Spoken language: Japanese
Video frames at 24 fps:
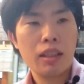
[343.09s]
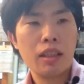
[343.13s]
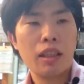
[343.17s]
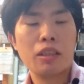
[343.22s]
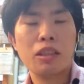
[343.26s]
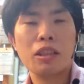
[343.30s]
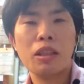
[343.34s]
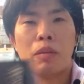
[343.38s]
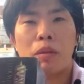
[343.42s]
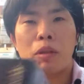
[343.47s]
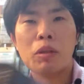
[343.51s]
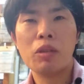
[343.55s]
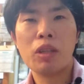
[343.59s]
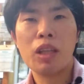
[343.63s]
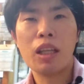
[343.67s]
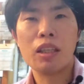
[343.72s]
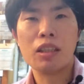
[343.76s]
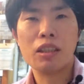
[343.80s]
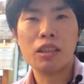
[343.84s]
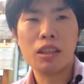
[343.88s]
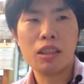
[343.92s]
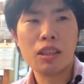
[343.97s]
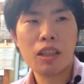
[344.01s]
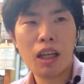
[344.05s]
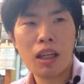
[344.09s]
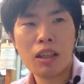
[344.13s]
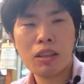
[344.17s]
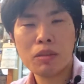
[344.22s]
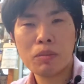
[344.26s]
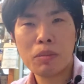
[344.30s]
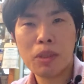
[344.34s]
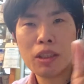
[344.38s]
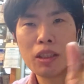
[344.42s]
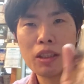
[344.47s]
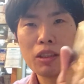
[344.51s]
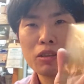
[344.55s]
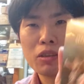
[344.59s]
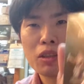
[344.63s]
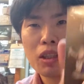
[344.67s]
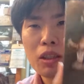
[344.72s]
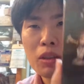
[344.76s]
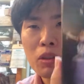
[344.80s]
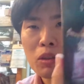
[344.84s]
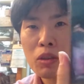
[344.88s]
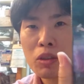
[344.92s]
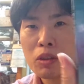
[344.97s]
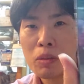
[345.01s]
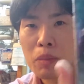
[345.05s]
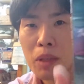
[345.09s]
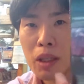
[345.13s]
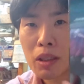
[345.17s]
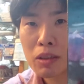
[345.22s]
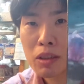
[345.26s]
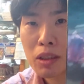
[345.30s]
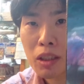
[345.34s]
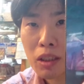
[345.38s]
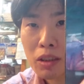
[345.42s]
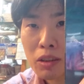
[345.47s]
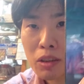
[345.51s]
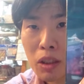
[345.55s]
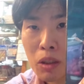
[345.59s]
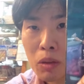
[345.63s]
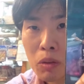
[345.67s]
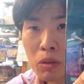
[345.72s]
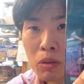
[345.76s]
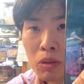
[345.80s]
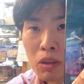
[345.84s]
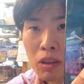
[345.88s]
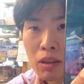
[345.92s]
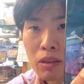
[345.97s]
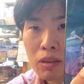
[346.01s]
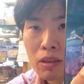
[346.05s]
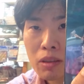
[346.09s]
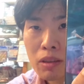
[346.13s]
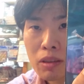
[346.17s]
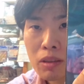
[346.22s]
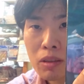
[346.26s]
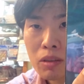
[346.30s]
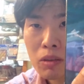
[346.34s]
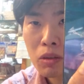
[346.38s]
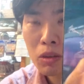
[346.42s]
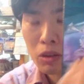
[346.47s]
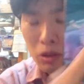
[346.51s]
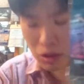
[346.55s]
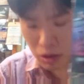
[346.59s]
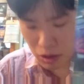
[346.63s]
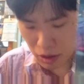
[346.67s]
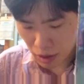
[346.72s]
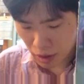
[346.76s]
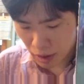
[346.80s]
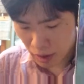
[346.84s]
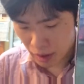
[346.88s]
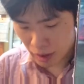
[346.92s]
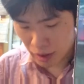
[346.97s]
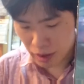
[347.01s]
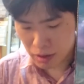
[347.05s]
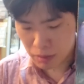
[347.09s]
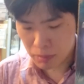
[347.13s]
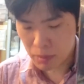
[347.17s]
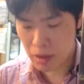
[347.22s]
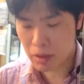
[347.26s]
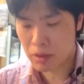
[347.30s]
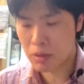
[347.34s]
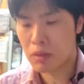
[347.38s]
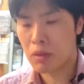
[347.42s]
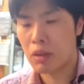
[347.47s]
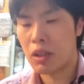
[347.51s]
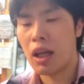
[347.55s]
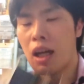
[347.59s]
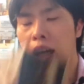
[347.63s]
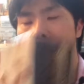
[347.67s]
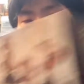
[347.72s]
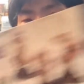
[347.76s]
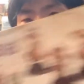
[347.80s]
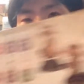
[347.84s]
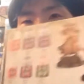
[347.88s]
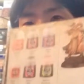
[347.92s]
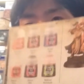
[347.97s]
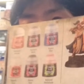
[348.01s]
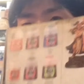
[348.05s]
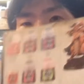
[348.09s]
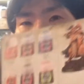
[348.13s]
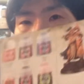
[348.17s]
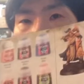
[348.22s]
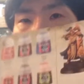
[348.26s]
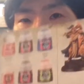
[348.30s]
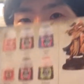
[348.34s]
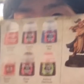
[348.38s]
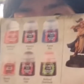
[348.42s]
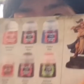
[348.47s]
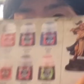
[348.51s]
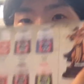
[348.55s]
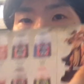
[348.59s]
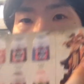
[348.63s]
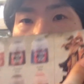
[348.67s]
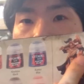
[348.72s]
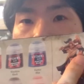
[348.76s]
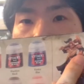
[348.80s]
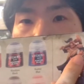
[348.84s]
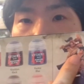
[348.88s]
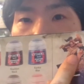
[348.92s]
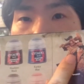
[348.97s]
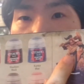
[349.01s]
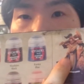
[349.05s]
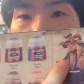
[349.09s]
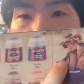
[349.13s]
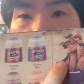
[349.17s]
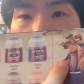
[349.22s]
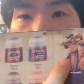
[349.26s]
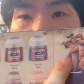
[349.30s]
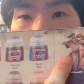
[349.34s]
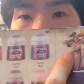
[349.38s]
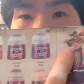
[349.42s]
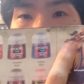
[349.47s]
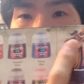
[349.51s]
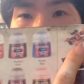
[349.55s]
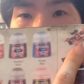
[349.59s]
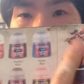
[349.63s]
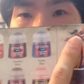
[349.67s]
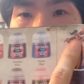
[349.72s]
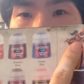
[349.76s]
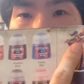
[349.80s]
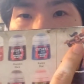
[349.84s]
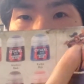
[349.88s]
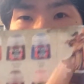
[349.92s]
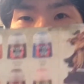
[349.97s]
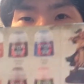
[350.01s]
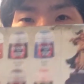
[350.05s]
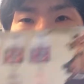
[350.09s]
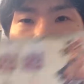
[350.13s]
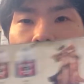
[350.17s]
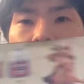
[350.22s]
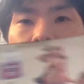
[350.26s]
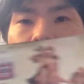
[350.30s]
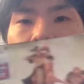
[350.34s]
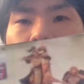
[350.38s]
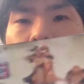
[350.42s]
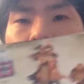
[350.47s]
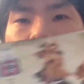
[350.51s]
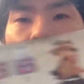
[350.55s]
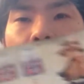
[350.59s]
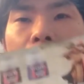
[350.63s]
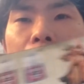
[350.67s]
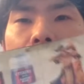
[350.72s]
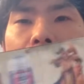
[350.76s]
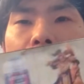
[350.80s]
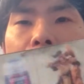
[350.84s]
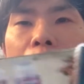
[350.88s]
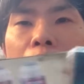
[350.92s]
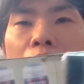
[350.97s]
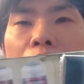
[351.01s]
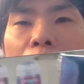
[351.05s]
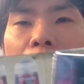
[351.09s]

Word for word: でちなみにこれね違うミニチュアのように見えるじゃないですかこのこいつがヘルメットがかぶってないえっ、